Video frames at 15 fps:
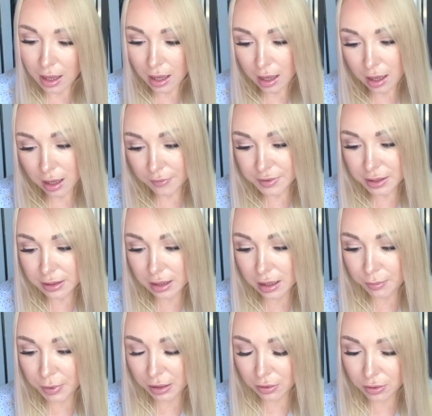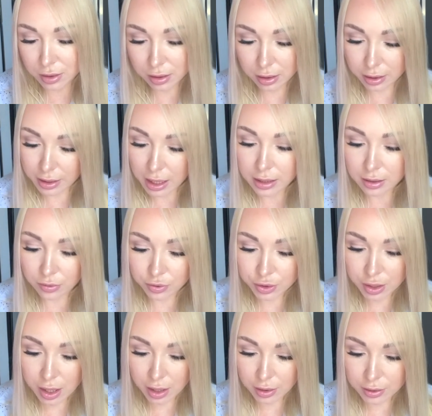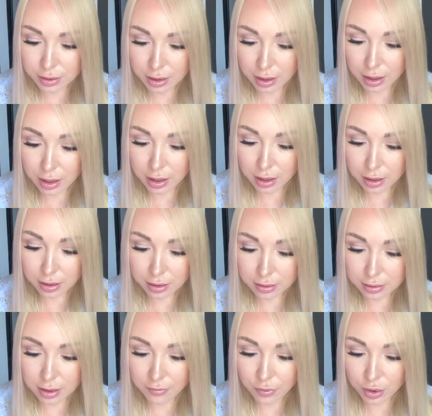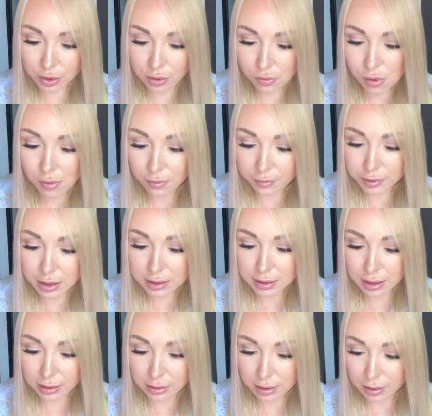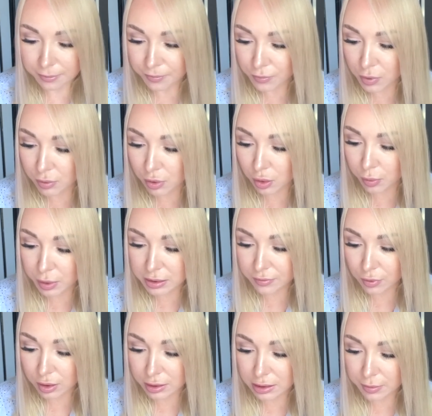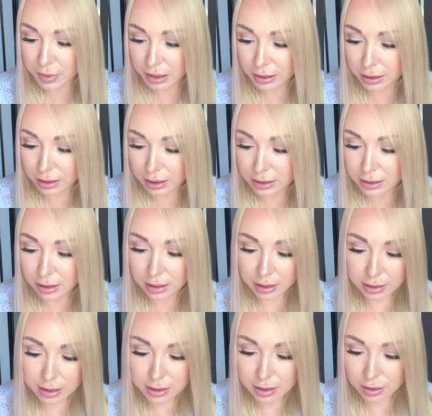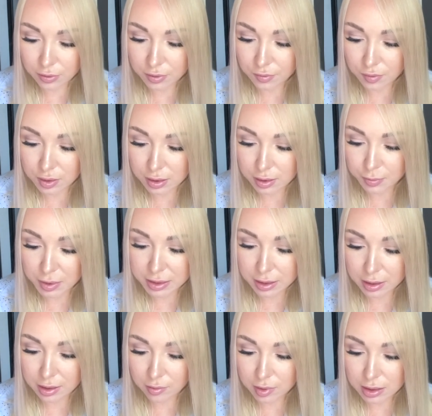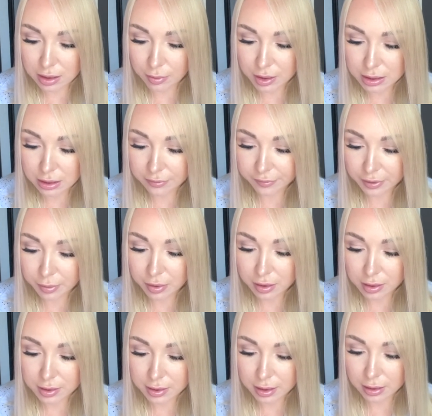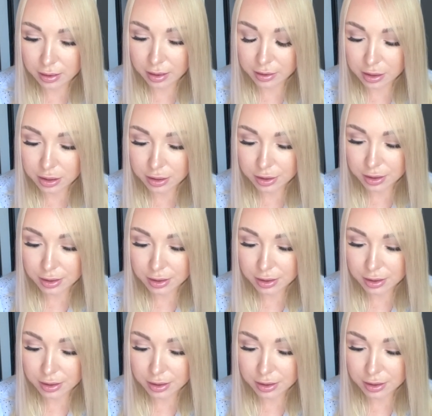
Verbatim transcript: А в деньгах, поклонниках я не нуждаюсь. И того и другого в достатке. Могу позволить себе отдыхать за границей, но в связи с последними событиями выбор стран, конечно же,